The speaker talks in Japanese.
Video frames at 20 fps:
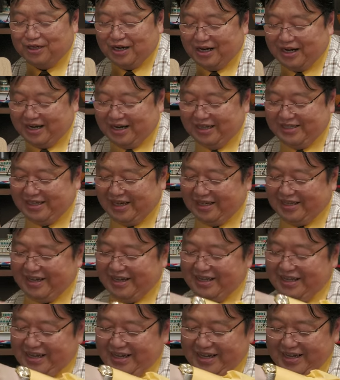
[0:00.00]
んぐらいかかっちゃっ
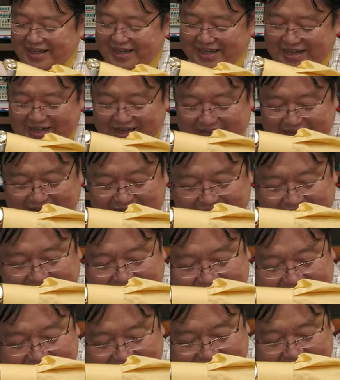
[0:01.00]
たね。
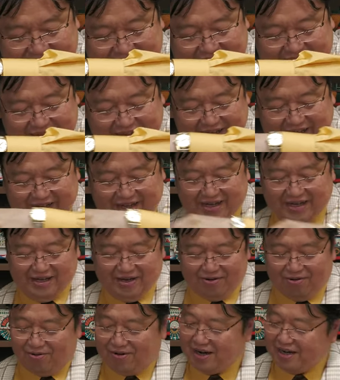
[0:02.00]

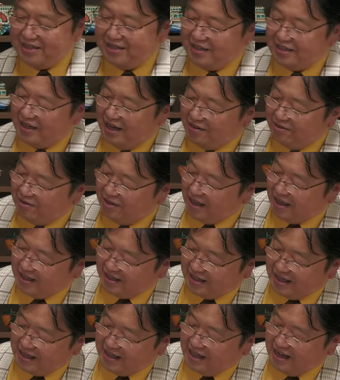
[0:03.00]
えー、ここから先はあの
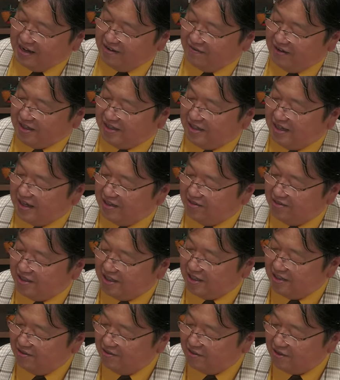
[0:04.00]
限定になります。あの
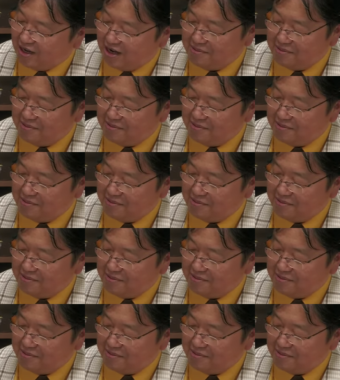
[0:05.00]
新ウル